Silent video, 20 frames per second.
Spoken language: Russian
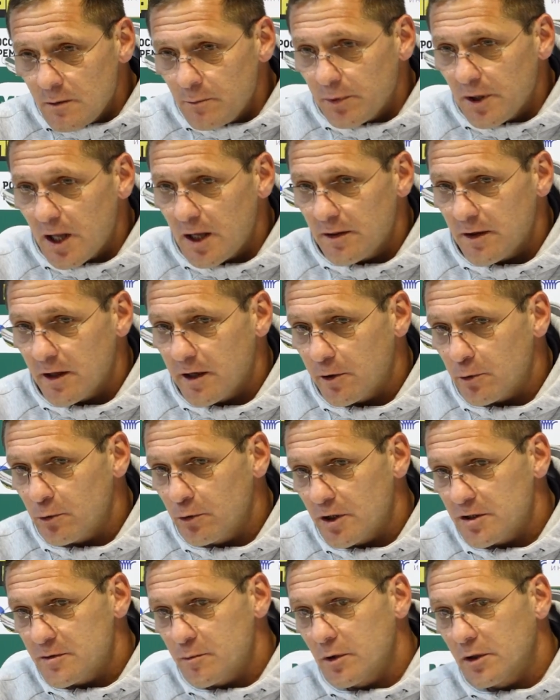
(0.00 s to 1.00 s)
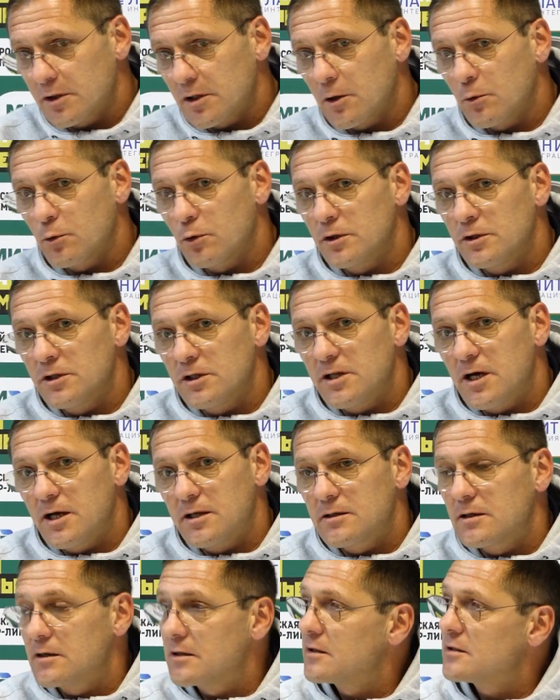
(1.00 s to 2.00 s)
план на игру наш был такой – не
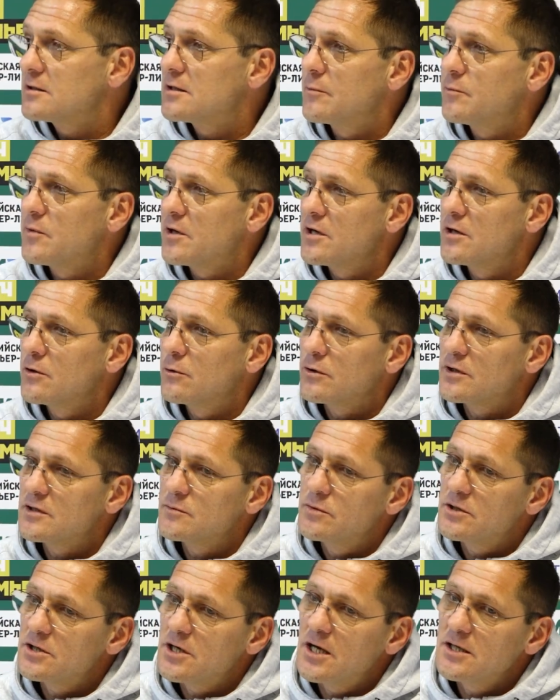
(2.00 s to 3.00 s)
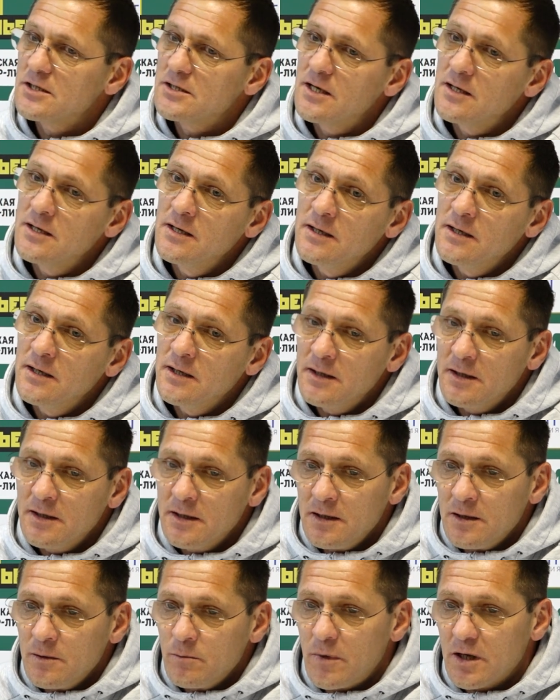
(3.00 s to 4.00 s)
дать э, сопернику разбежаться –
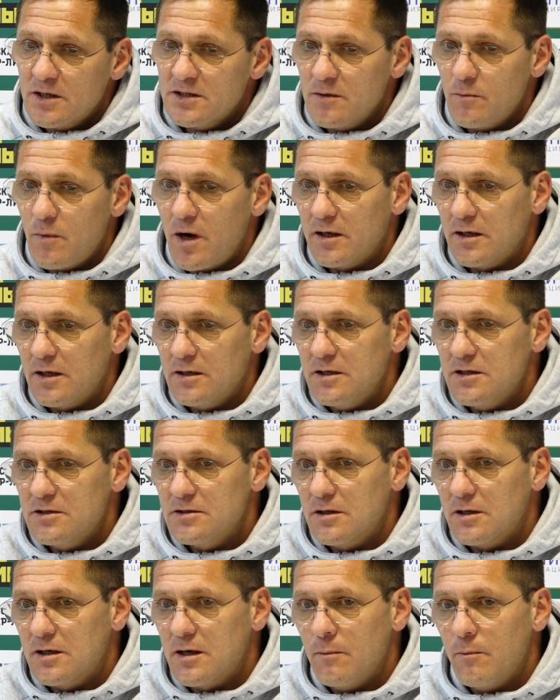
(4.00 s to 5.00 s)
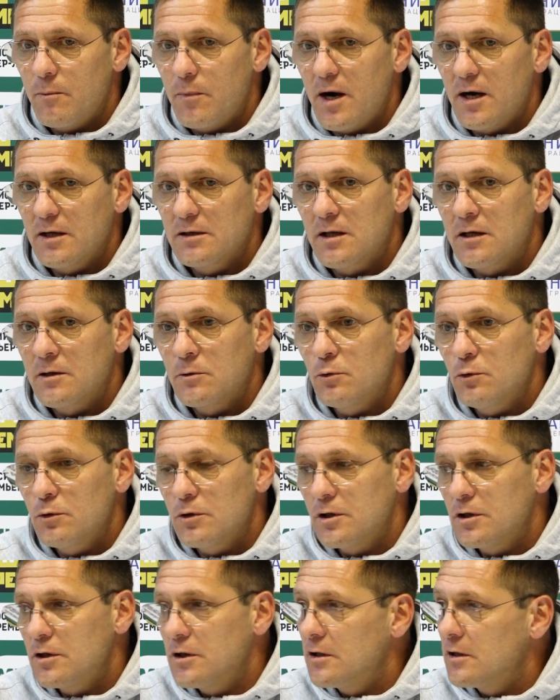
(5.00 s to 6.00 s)
максимально действовать компактно, ну
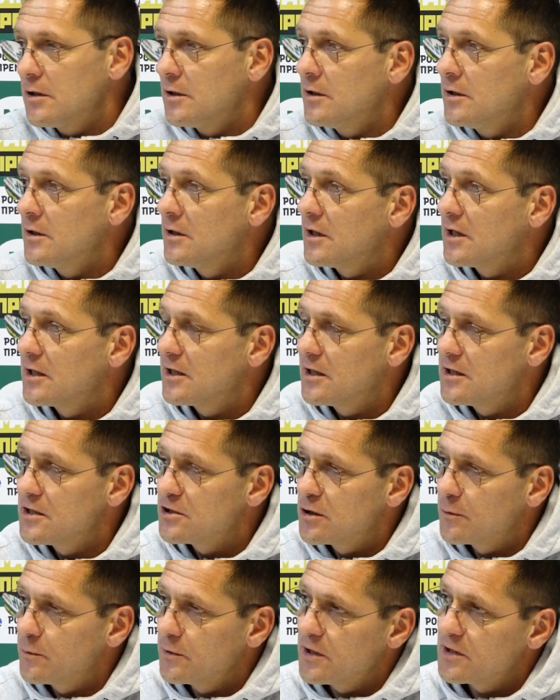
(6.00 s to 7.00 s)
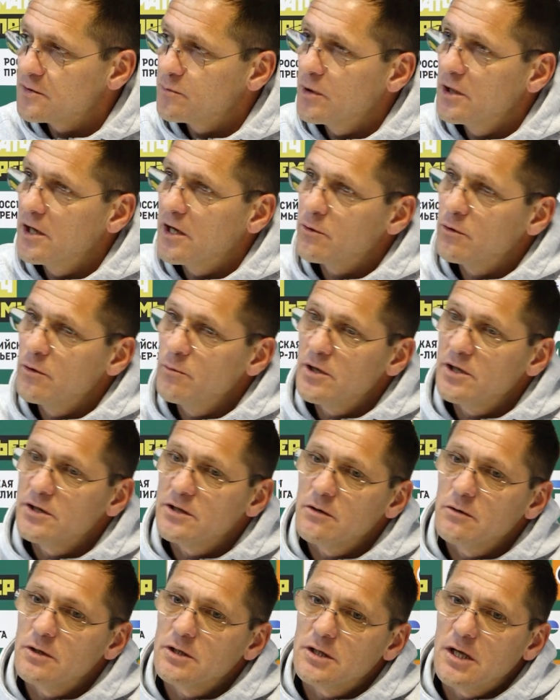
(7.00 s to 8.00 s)
и хотели, чтобы у нас были
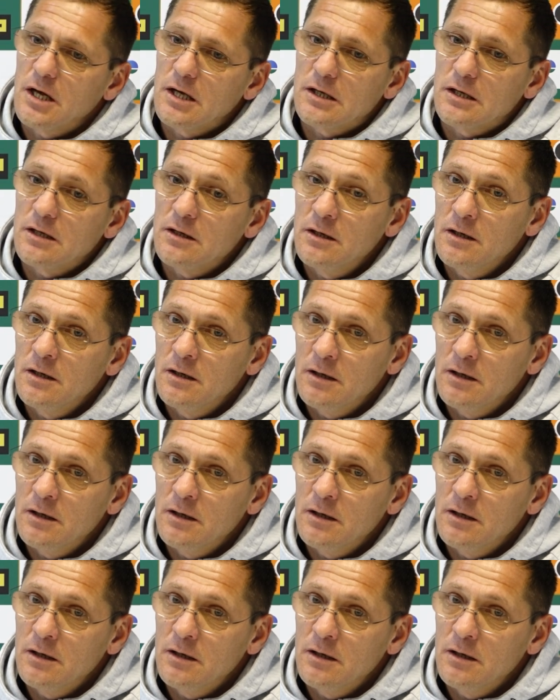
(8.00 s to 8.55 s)
аргументы в атаке.